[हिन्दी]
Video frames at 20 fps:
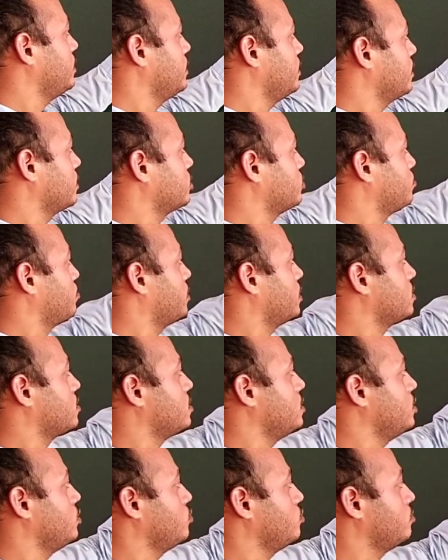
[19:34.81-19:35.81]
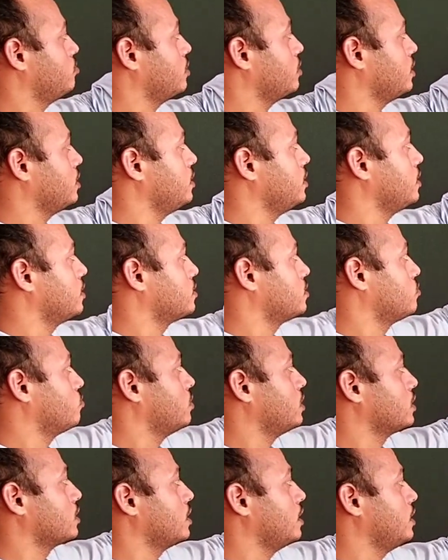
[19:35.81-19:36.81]
डी एक्स प्लस डी यू बाई डी एक्स
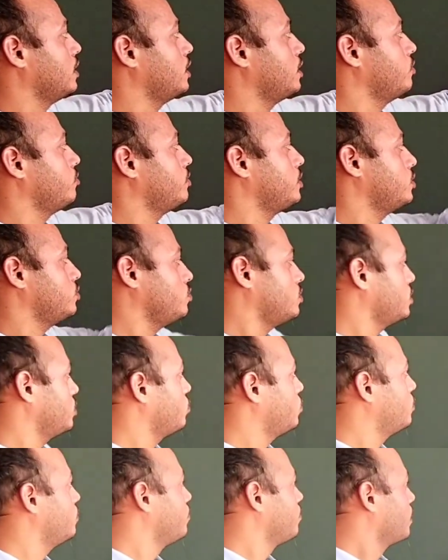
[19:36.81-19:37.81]
वन का डेरिवेटिव ज़ीरो